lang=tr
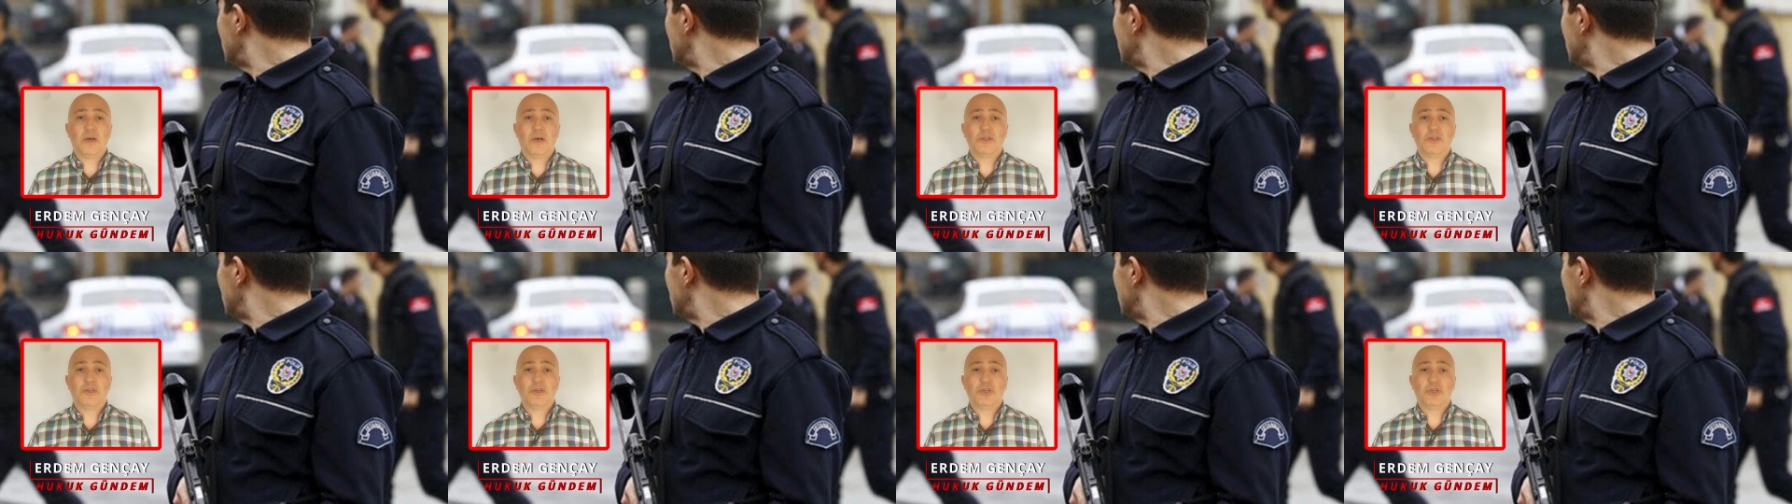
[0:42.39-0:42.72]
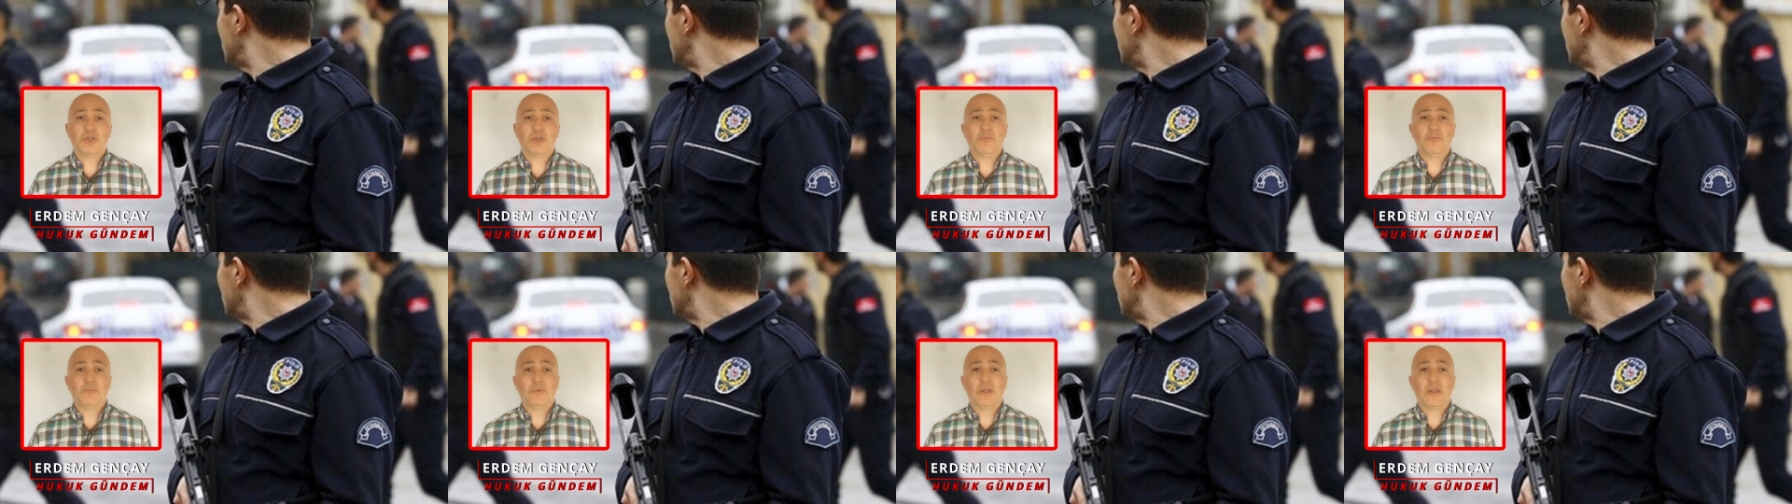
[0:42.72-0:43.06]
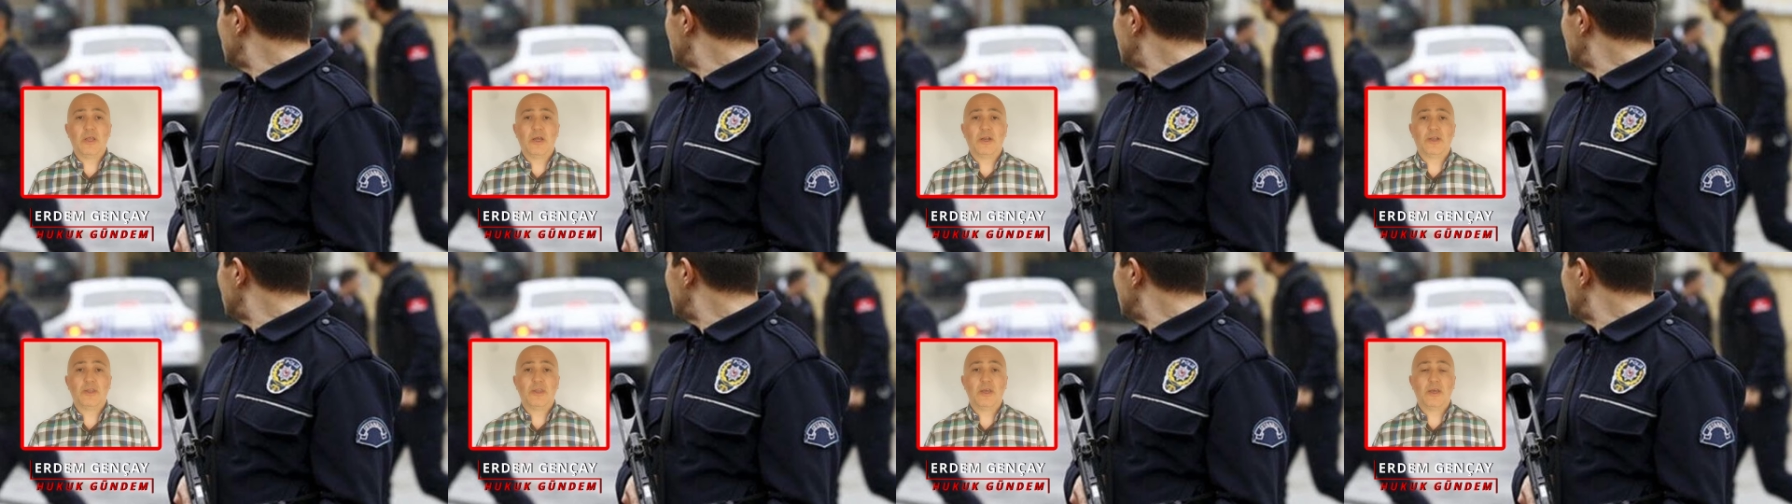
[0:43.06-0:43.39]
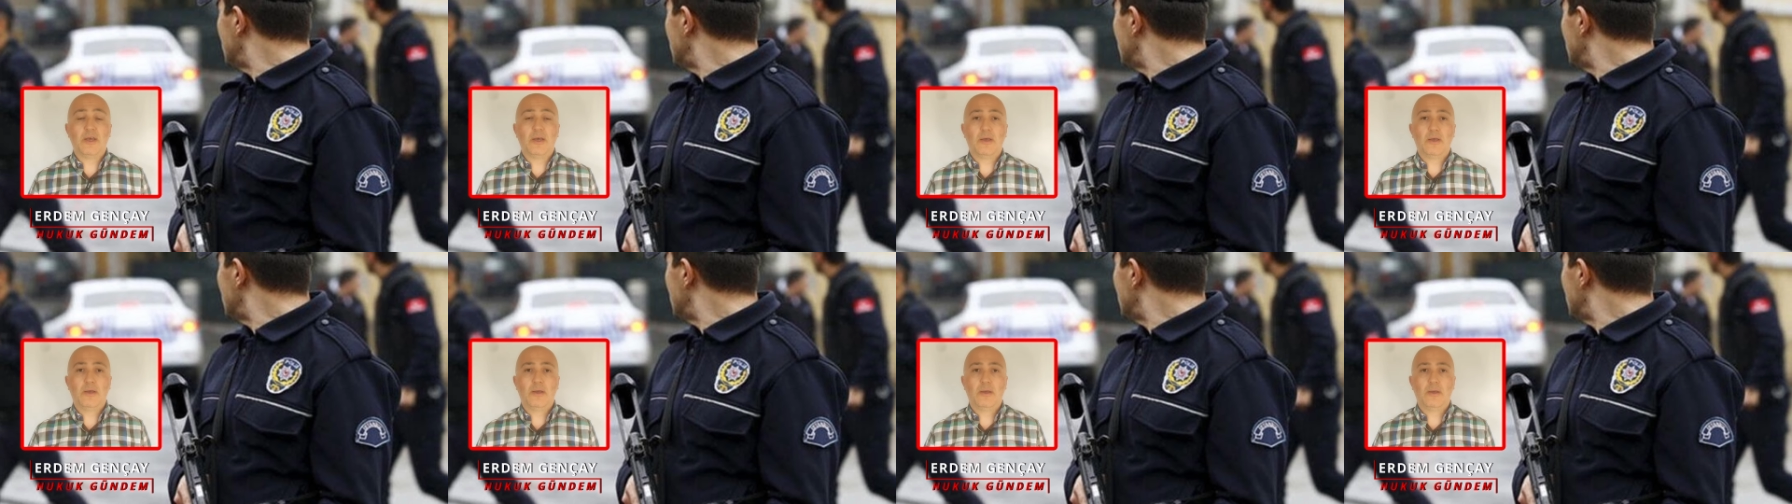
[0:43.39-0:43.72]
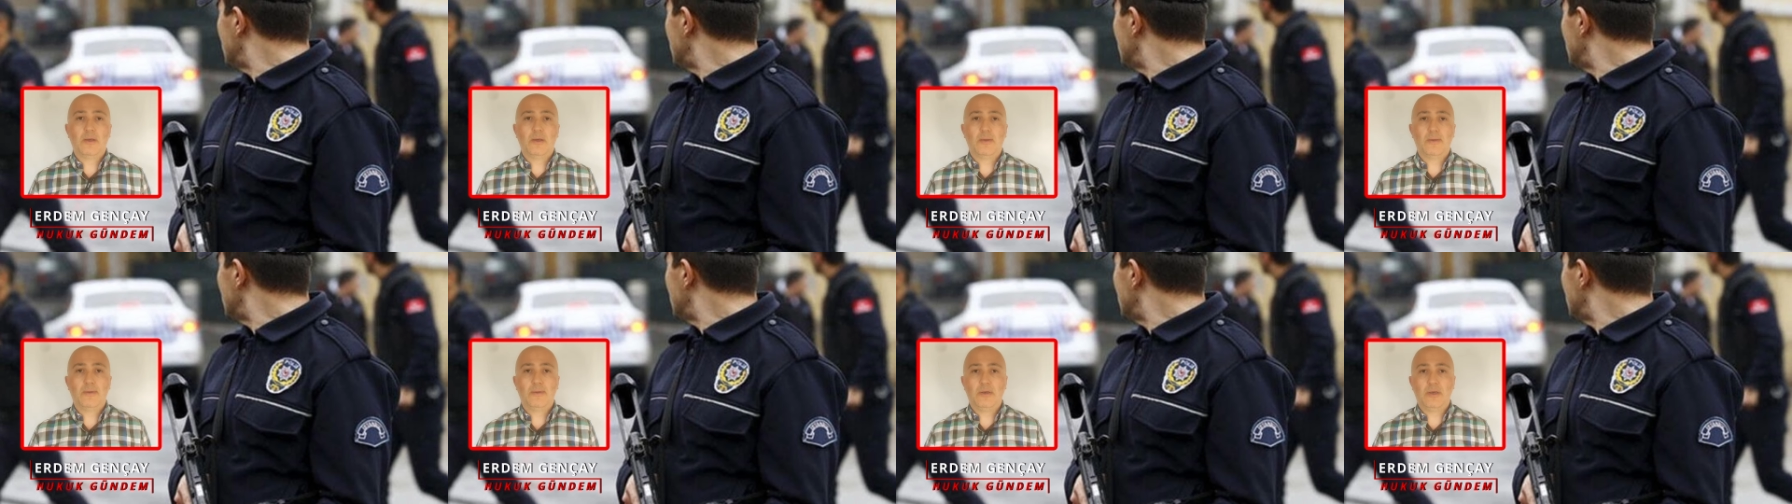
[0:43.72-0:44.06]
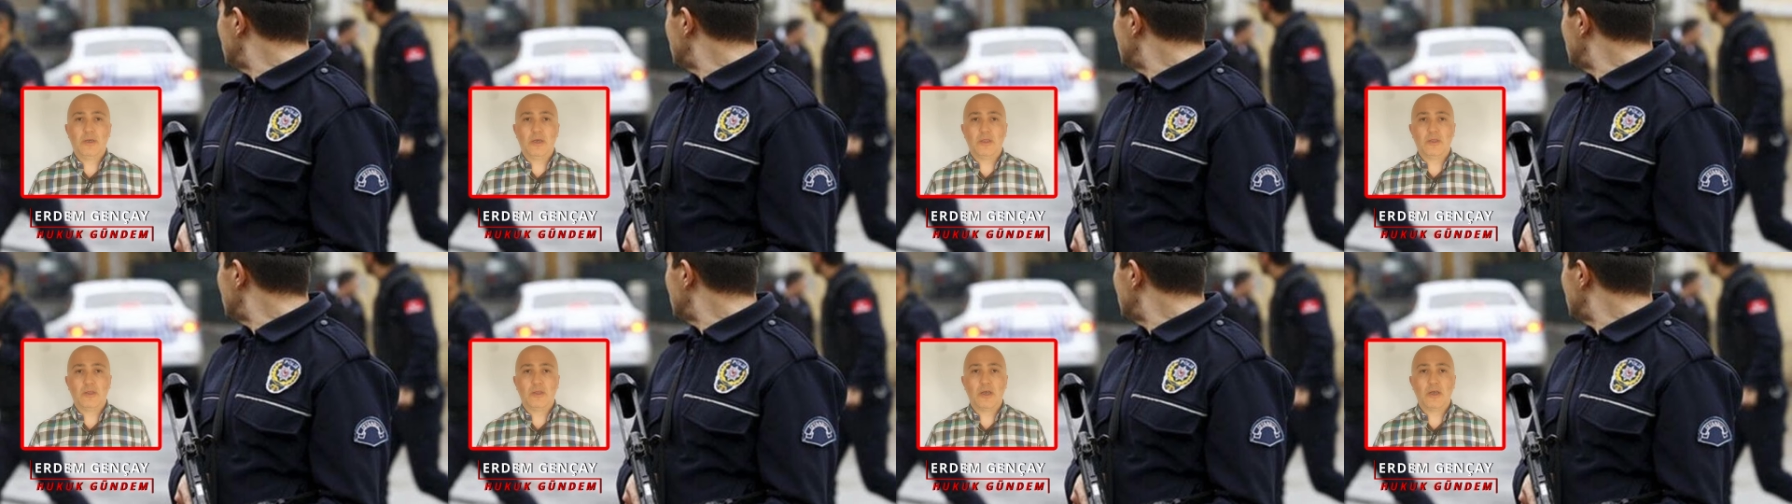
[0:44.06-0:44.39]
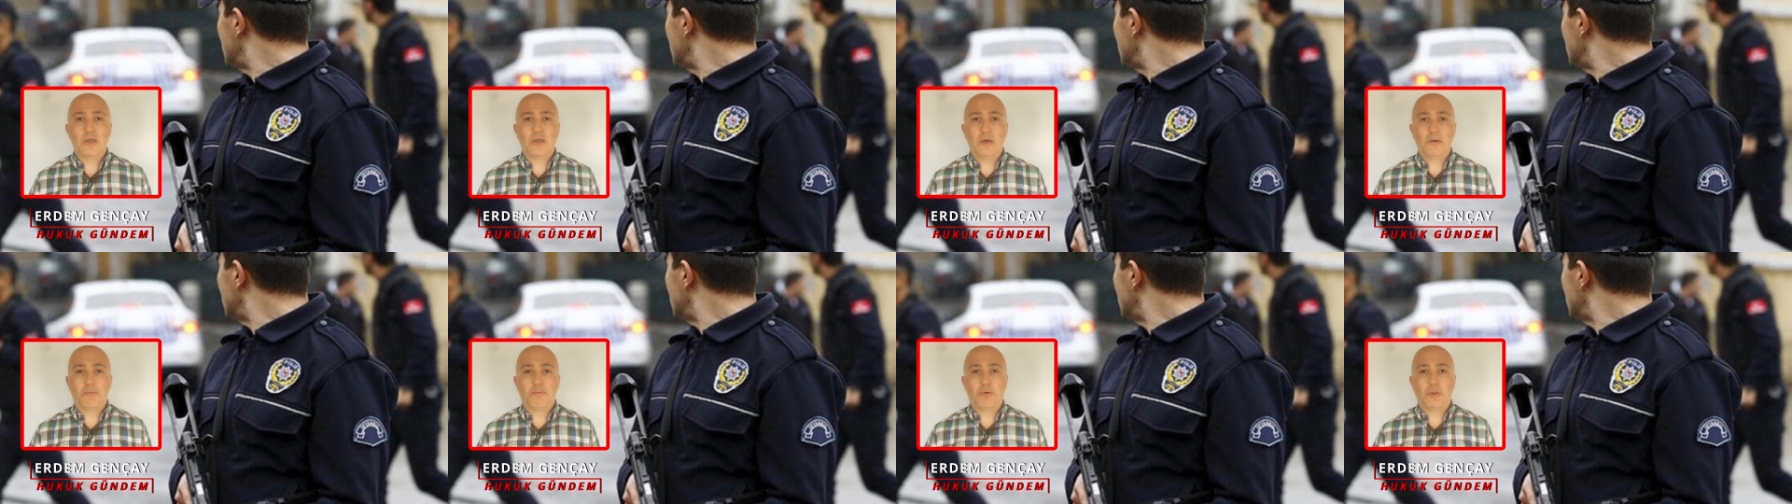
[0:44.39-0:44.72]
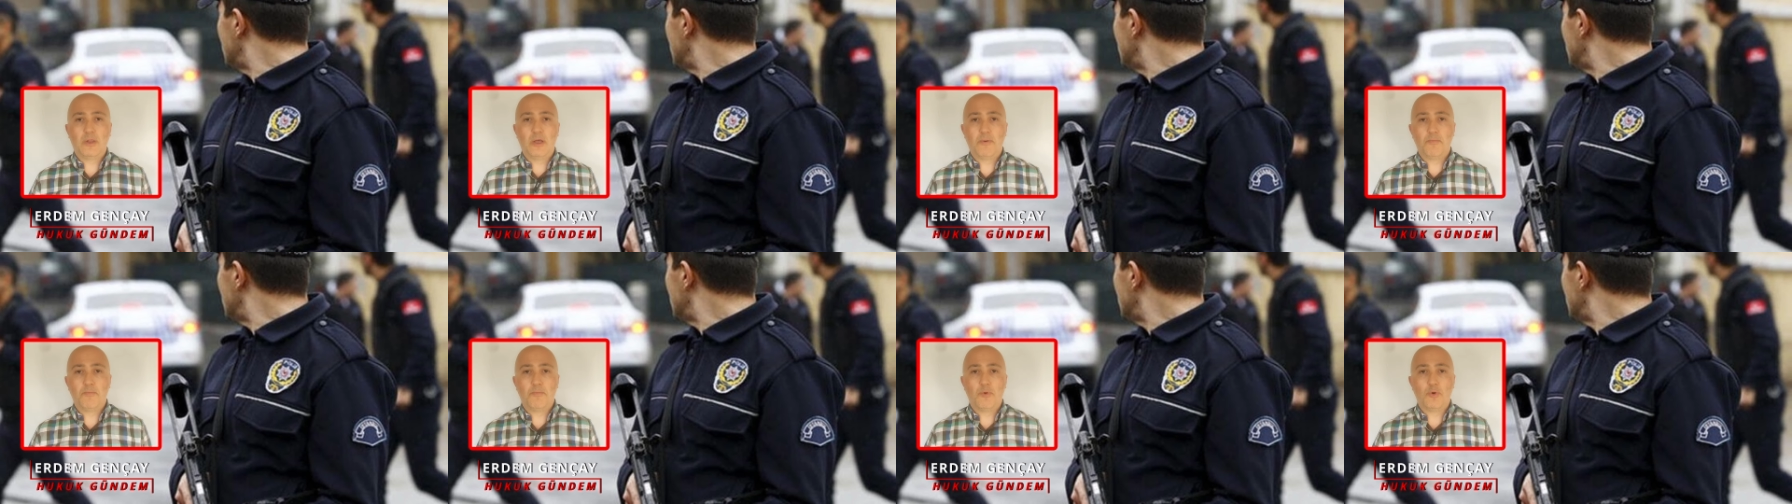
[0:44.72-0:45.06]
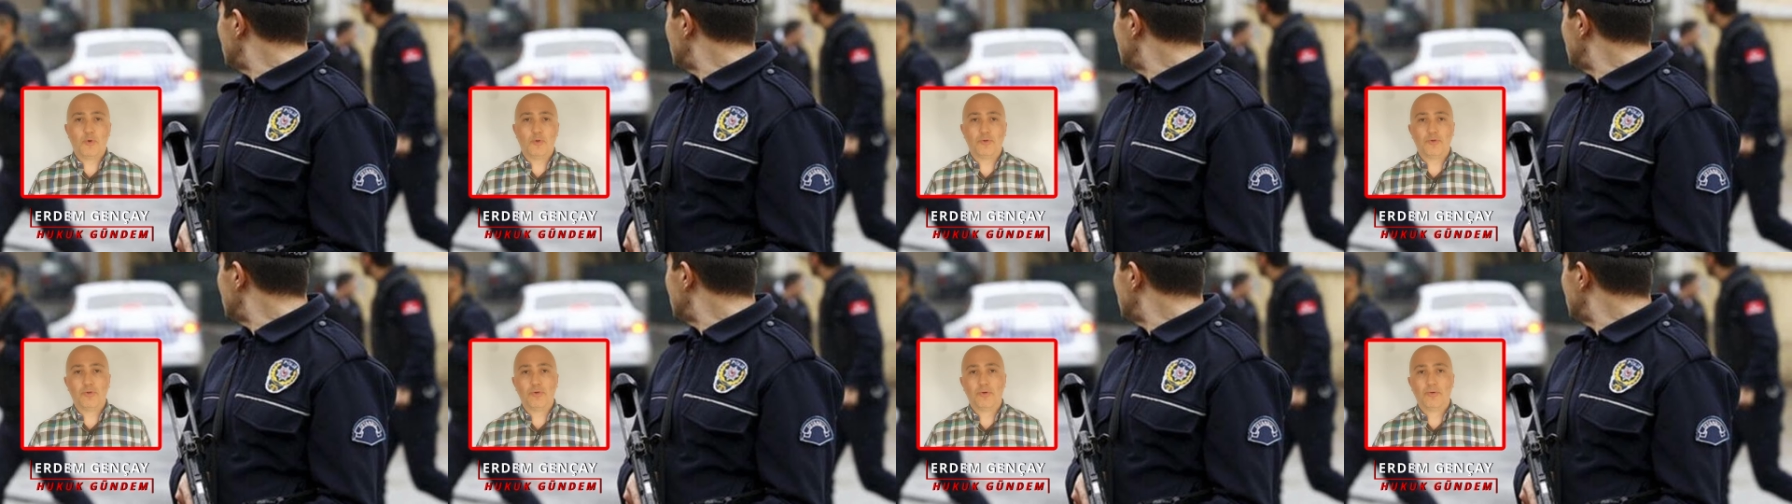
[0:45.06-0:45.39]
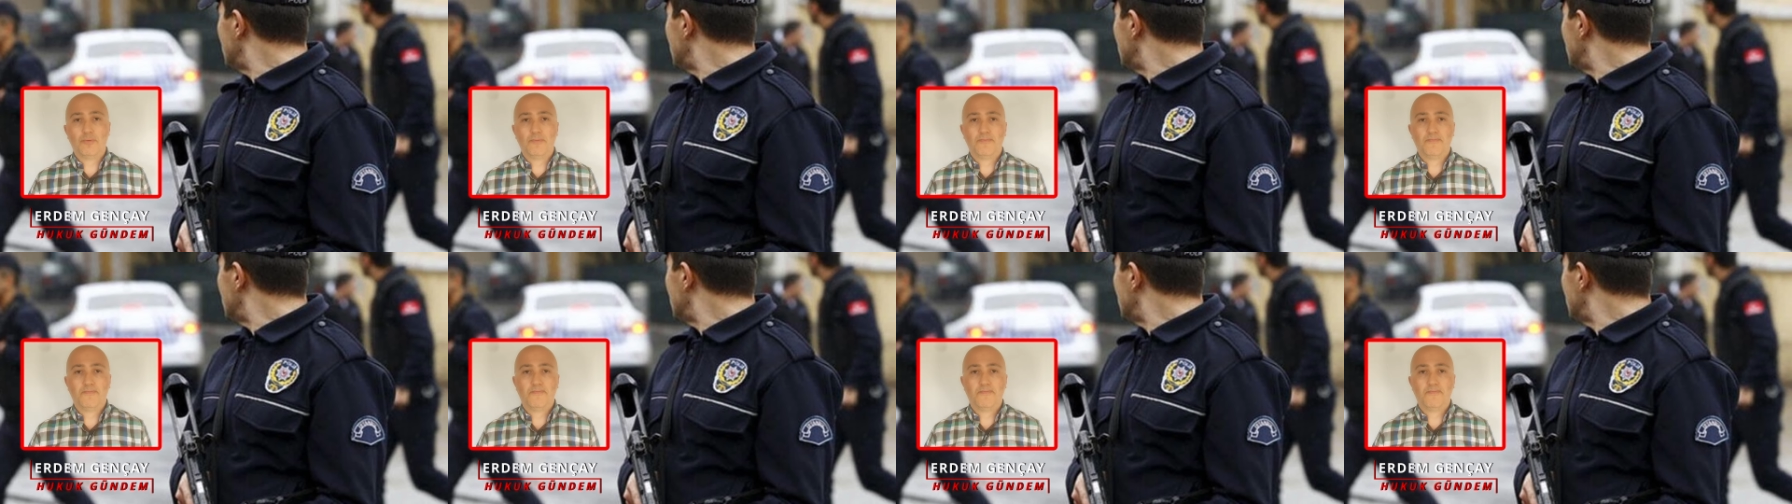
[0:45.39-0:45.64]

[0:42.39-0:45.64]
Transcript: adı şimdilerde yeniden yapılanma oldu.